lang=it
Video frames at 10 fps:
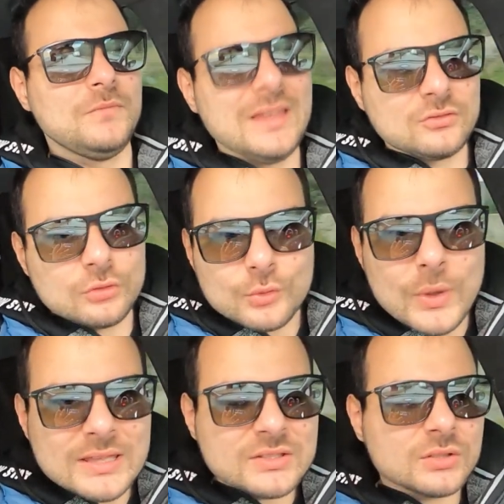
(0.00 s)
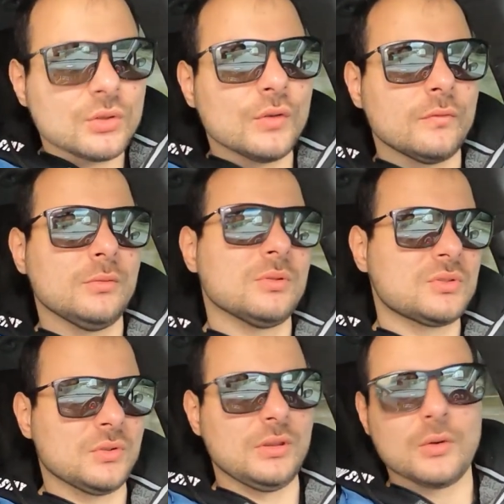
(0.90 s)
Detto questo vi
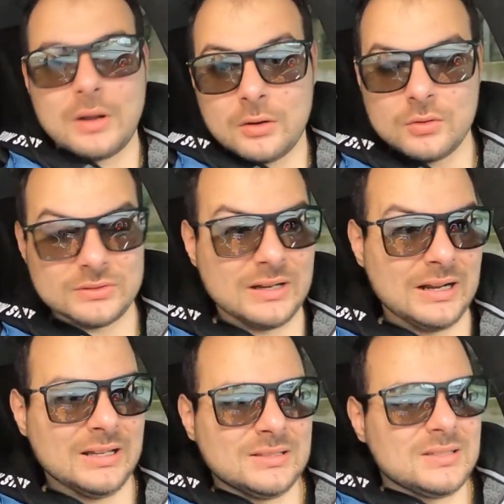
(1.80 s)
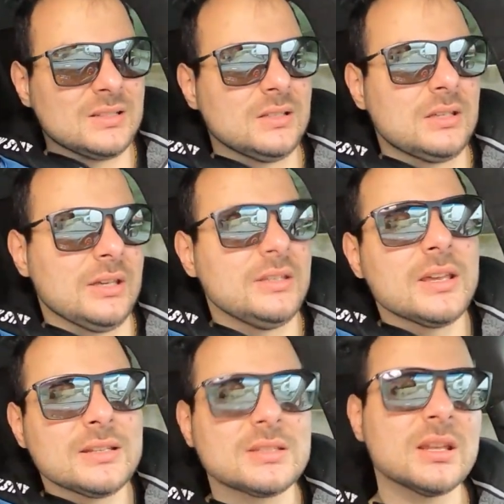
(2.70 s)
posso dire una cosa ragazzi, che
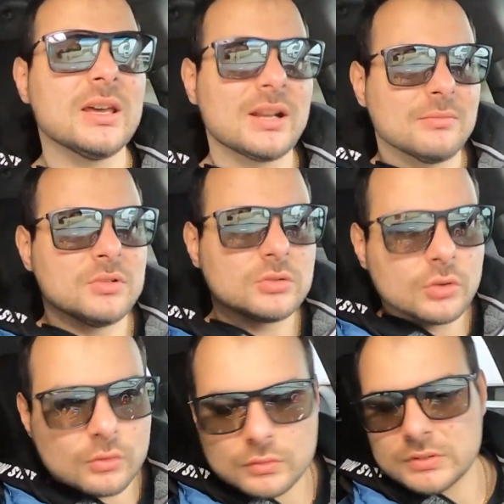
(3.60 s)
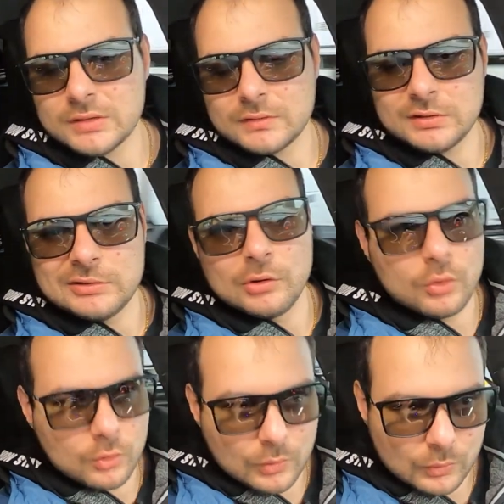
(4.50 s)
ieri sera mi sono
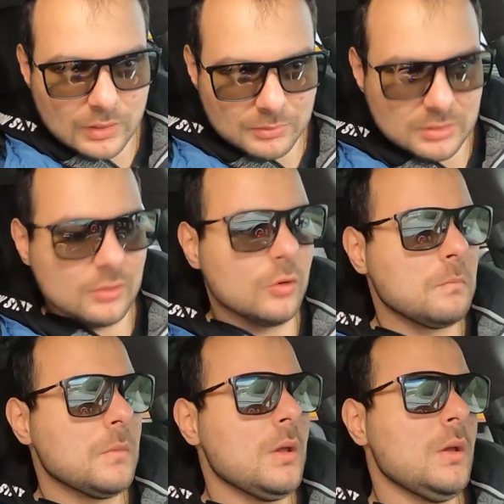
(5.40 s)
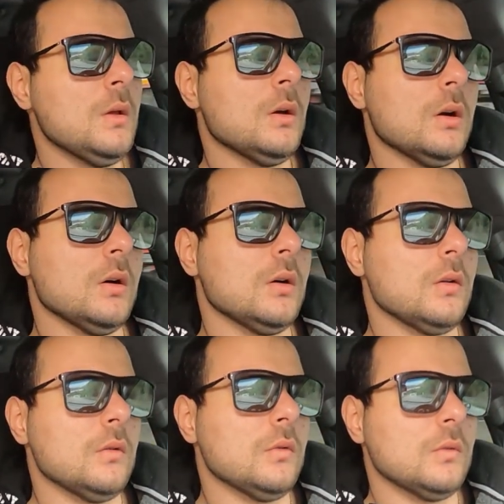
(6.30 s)
sentito con un amico
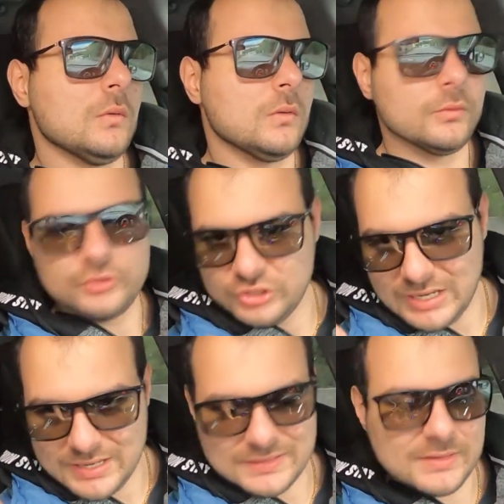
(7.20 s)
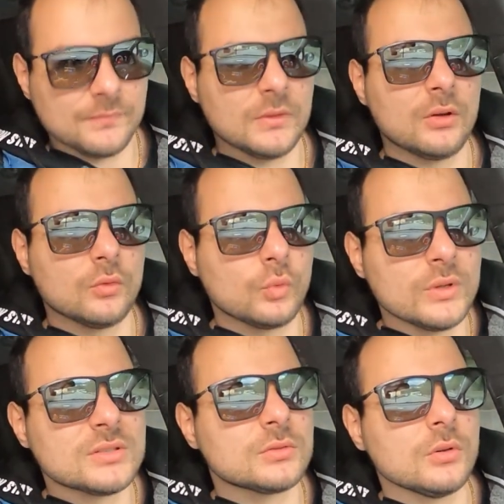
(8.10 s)
uh, cinese
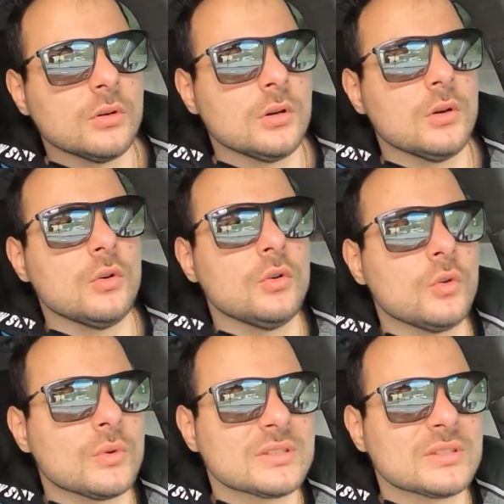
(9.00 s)
questo,